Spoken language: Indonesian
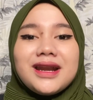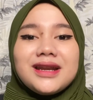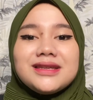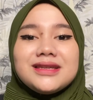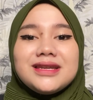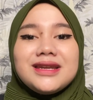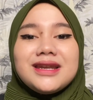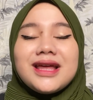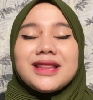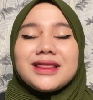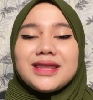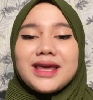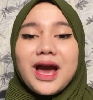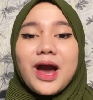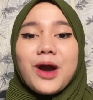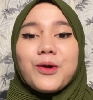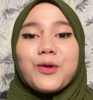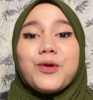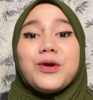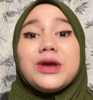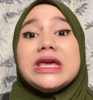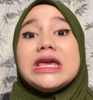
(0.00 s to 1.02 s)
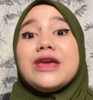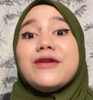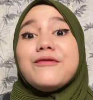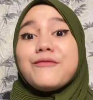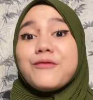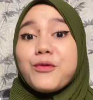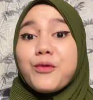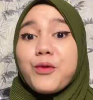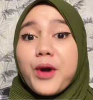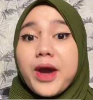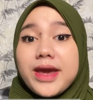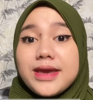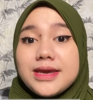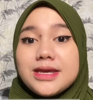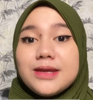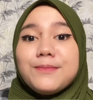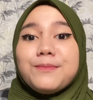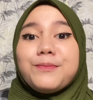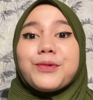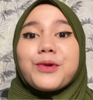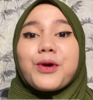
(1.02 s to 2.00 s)
Jadi nanti aku
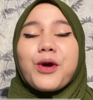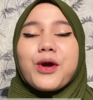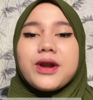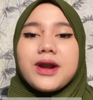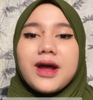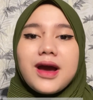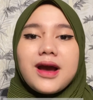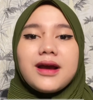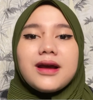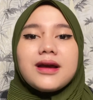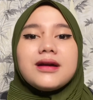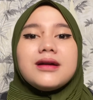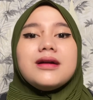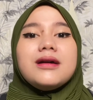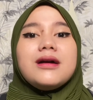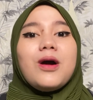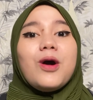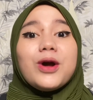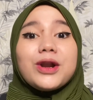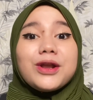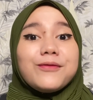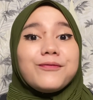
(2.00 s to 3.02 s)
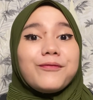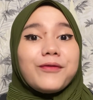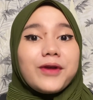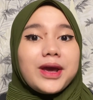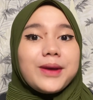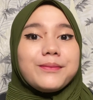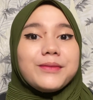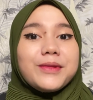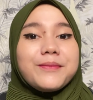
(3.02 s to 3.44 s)
giveawayin produk uh, Oriflame,